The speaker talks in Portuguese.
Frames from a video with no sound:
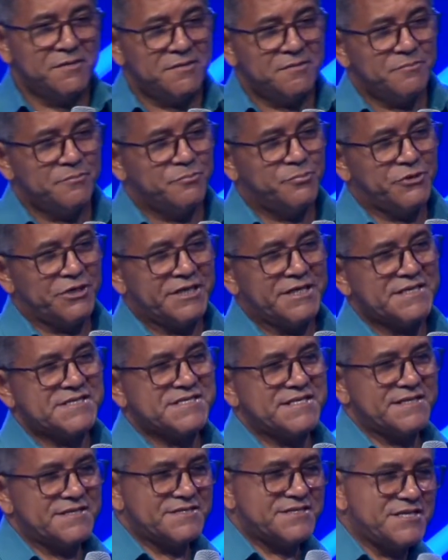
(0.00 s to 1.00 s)
Porque
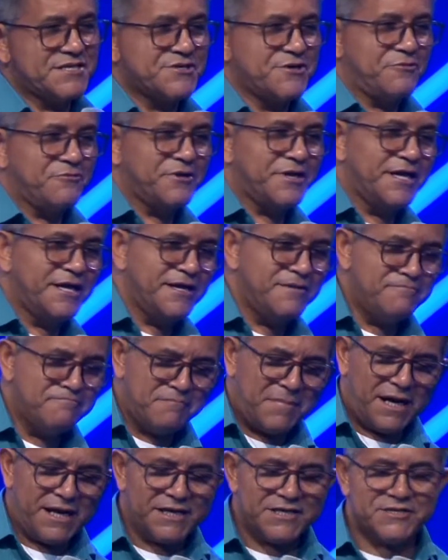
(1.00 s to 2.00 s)
se existe alguém
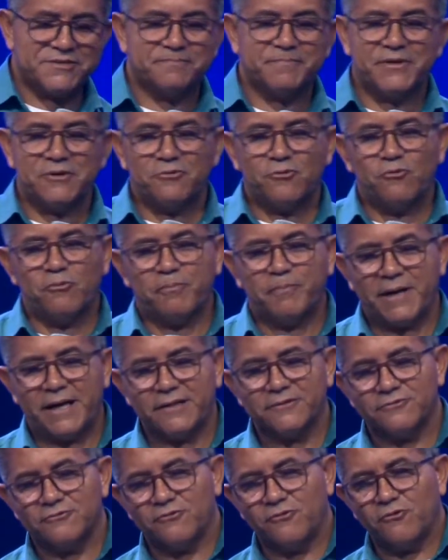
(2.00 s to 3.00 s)
mais
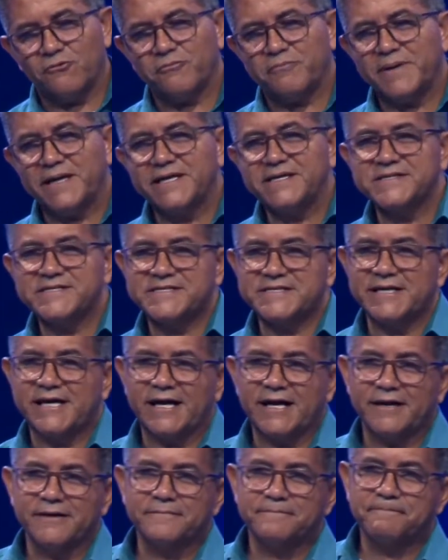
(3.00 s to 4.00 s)
preocupado com o
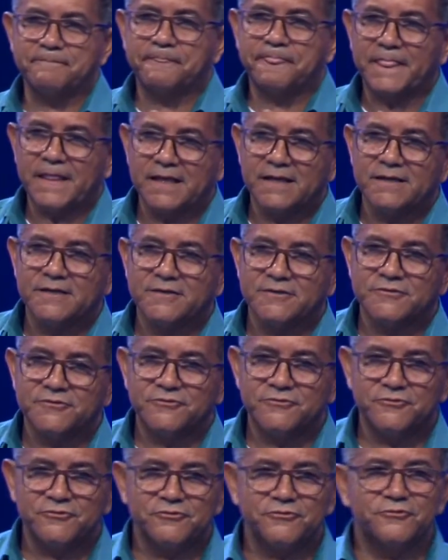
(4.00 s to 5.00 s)
bem-estar
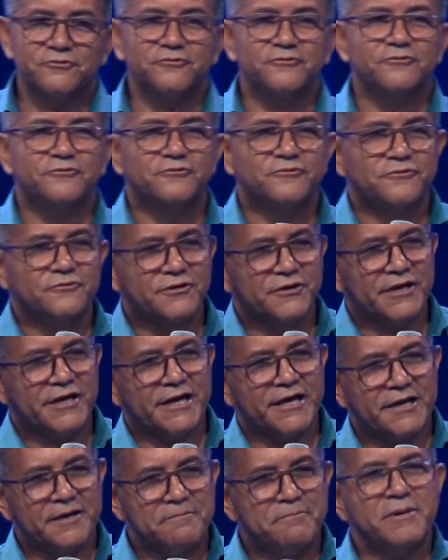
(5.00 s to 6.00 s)
do
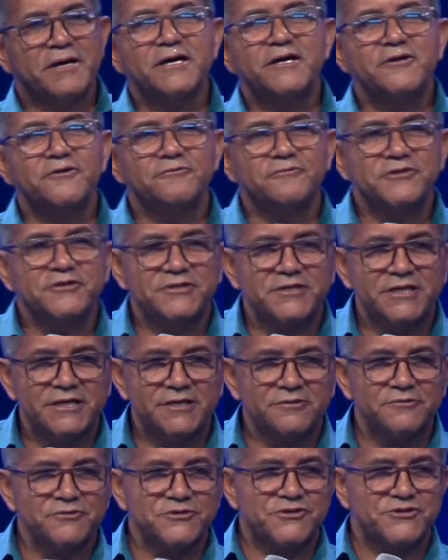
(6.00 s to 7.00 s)
rebanho de
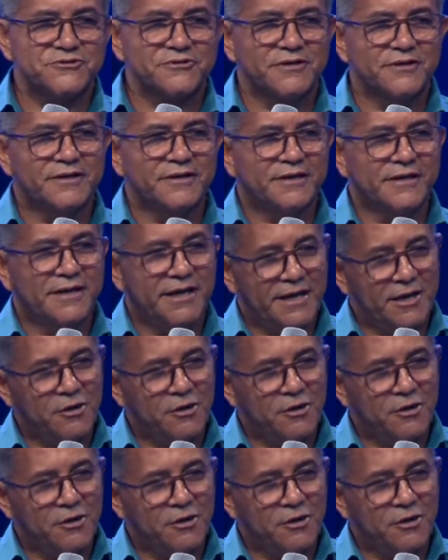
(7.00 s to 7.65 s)
Deus, é o